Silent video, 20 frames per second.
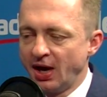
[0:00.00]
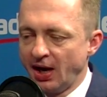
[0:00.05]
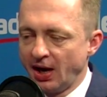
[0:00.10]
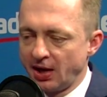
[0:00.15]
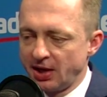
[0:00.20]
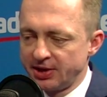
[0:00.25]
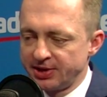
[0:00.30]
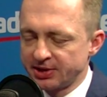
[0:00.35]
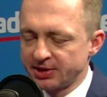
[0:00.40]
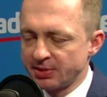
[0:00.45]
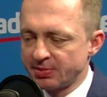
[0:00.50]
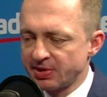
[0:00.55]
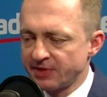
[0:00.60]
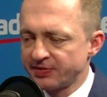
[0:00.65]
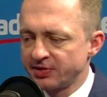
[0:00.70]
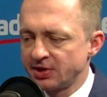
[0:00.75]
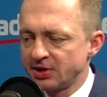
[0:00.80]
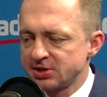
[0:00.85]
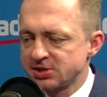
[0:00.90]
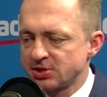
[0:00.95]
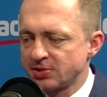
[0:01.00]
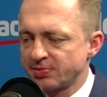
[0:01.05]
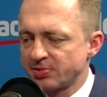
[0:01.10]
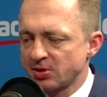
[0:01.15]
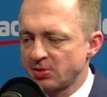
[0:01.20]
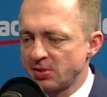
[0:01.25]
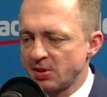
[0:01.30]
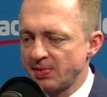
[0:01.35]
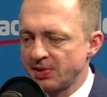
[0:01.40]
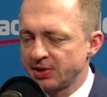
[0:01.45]
ale tak naprawdę jest to
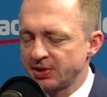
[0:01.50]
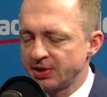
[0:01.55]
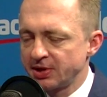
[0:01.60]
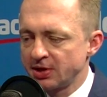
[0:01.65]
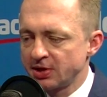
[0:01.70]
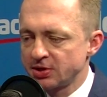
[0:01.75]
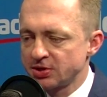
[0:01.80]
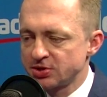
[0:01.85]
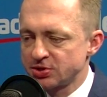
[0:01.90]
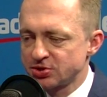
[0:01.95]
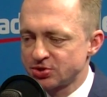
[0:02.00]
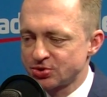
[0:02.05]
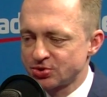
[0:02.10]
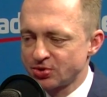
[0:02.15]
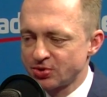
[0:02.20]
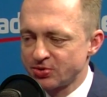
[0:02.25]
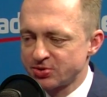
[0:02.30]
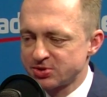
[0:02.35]
problematyka, z którą